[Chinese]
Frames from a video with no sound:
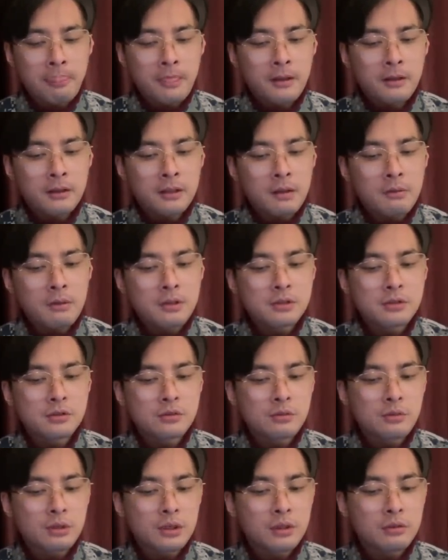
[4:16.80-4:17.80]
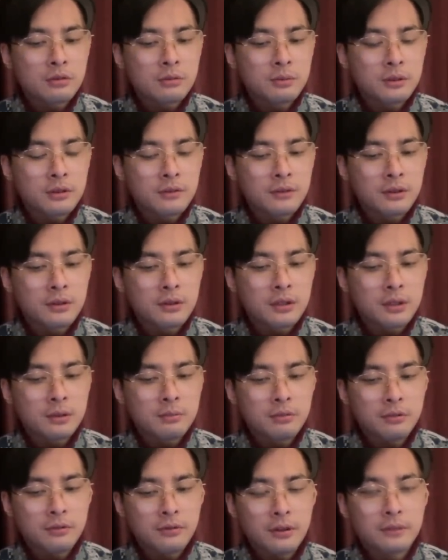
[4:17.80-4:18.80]
台湾是中国领土不可分割的一
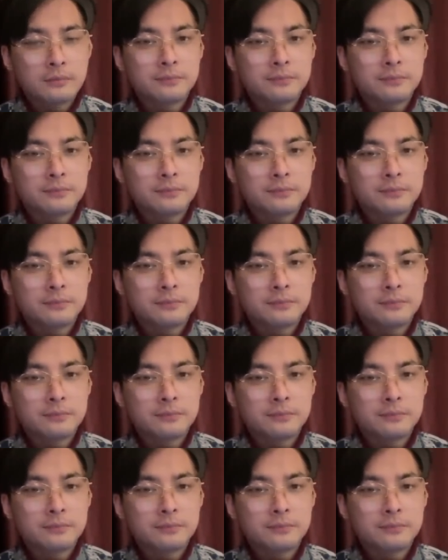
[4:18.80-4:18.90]
部分。